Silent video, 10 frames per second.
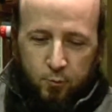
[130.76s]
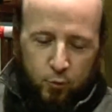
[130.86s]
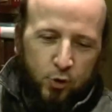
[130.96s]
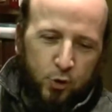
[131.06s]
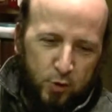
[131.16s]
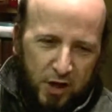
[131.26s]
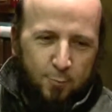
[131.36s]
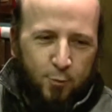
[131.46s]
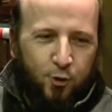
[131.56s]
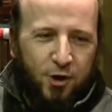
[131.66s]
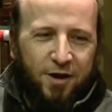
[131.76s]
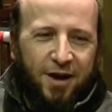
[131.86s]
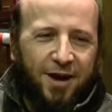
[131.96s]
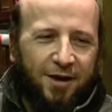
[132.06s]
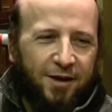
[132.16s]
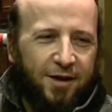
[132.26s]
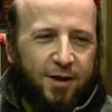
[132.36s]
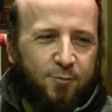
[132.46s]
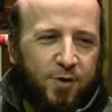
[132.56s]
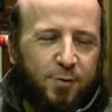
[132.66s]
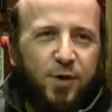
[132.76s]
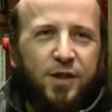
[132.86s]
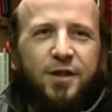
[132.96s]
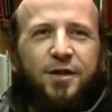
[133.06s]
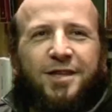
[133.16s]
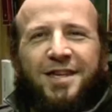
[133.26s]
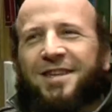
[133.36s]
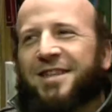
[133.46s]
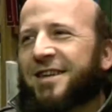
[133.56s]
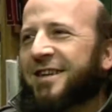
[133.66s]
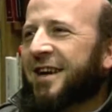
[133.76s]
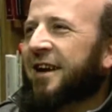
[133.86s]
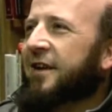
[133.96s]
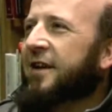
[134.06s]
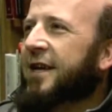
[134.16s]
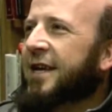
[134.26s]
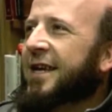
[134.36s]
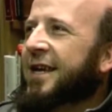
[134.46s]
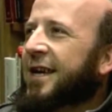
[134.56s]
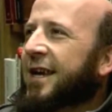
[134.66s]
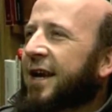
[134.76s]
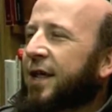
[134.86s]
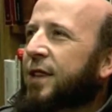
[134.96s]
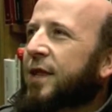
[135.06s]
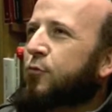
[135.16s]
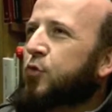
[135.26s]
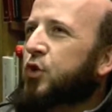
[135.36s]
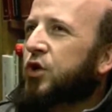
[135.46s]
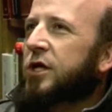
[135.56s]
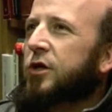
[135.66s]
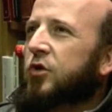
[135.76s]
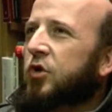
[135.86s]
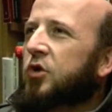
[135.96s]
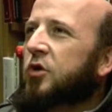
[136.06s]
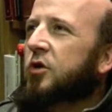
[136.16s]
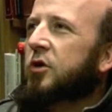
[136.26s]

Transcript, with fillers: pondré un ejemplo que es real, que aunque parece de chiste es real. Hace muchos años,